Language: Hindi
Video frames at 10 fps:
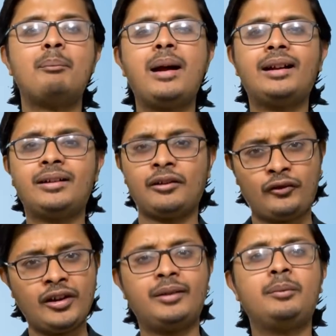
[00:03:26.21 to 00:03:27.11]
बट
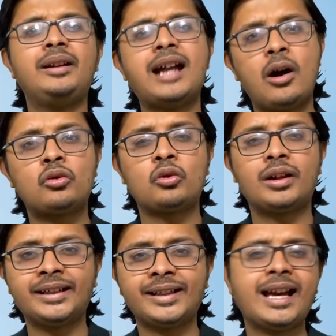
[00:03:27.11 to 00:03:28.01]
फिर भी डाउट हो
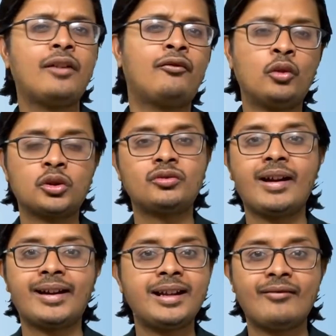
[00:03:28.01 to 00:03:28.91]
रहा था कि यार फोक्स
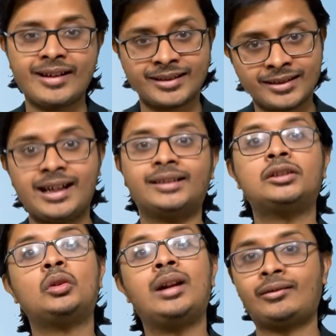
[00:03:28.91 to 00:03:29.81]
वैगन ने वैसे
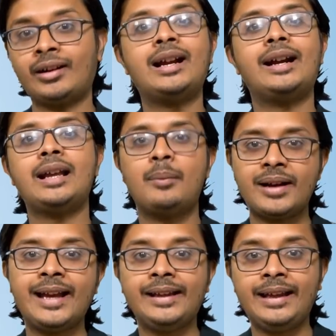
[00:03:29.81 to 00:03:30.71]
ज़्यादा तो इलेक्ट्रिक गाड़ियाँ
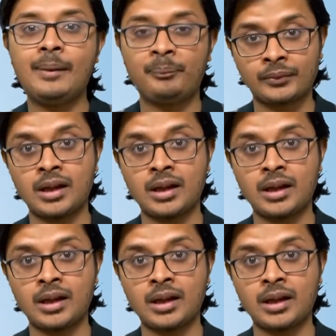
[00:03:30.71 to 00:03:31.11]
बनाई नहीं है